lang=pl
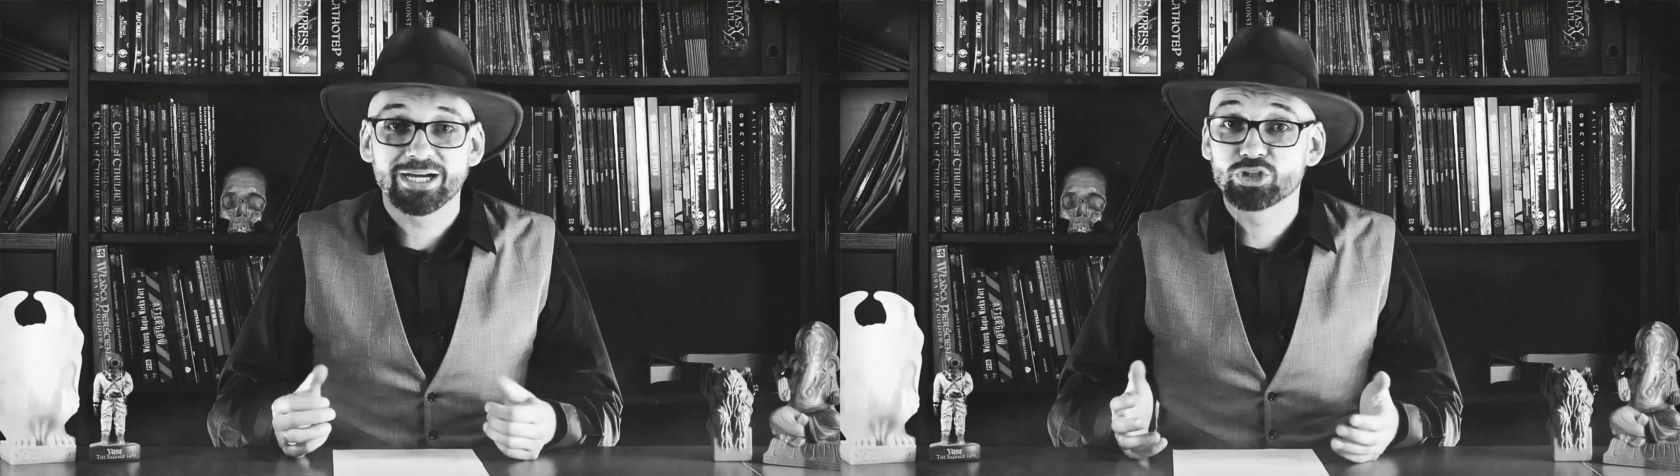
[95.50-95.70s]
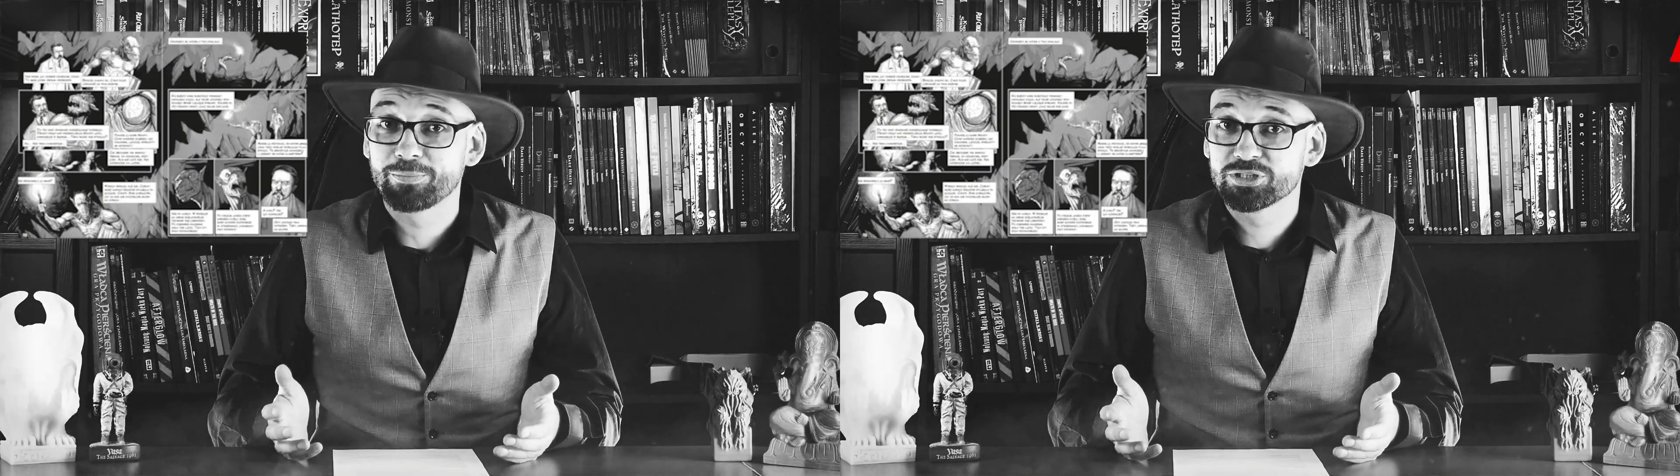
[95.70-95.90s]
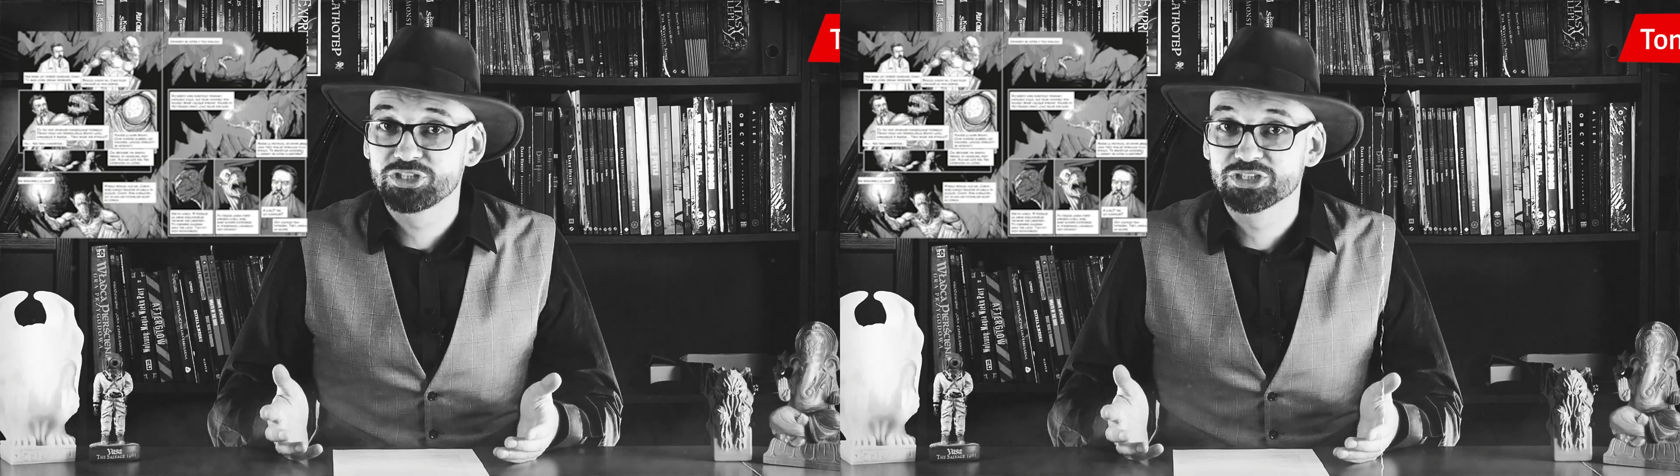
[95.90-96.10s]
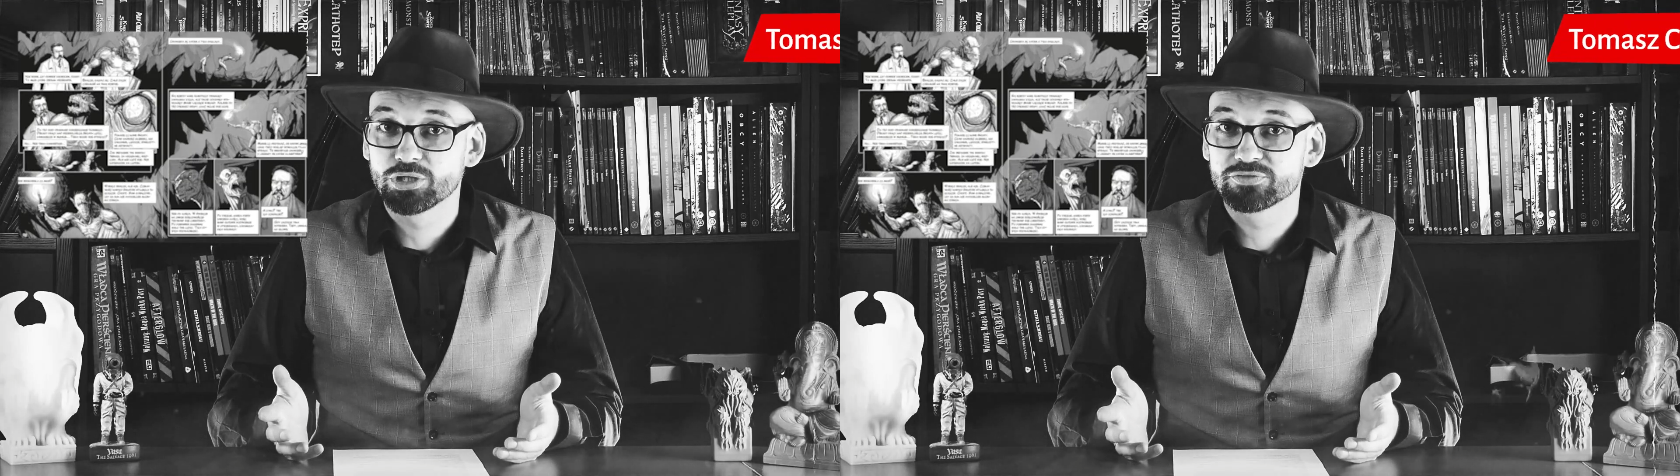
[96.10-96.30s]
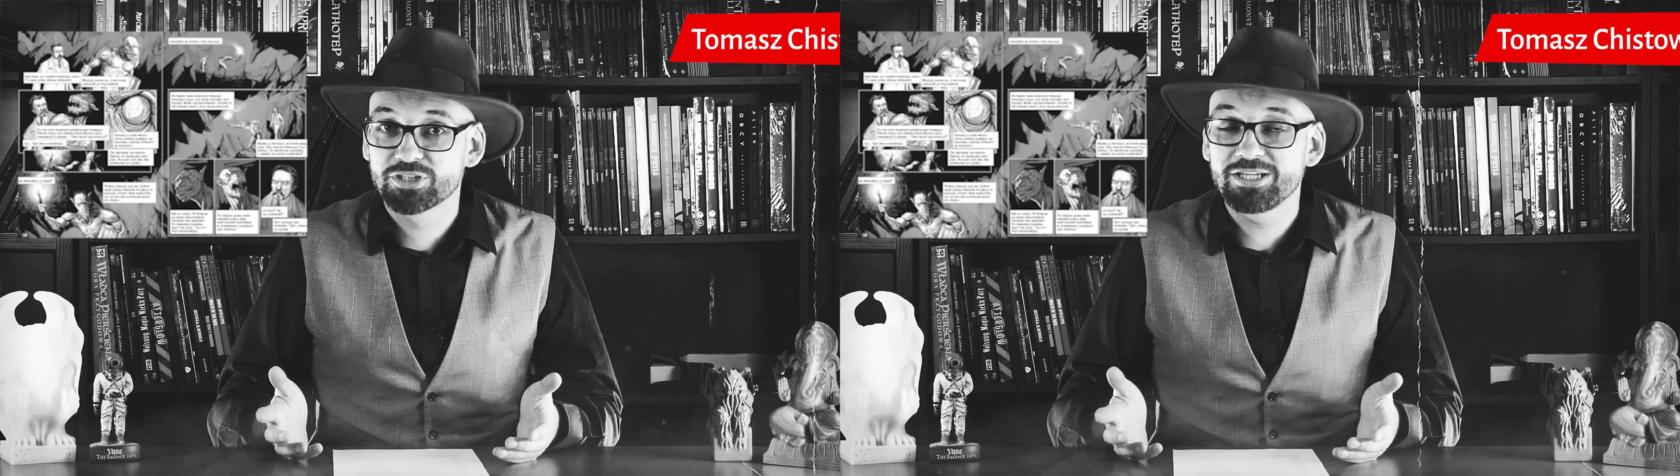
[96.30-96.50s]
jak Tomasz
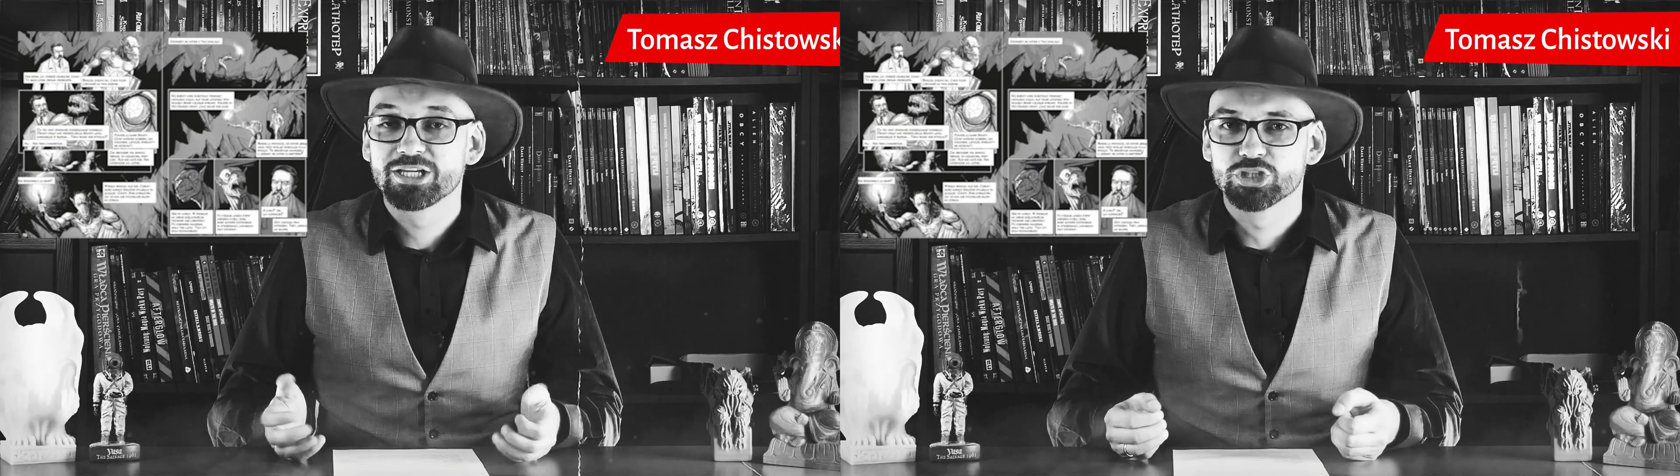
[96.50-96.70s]
Histowski,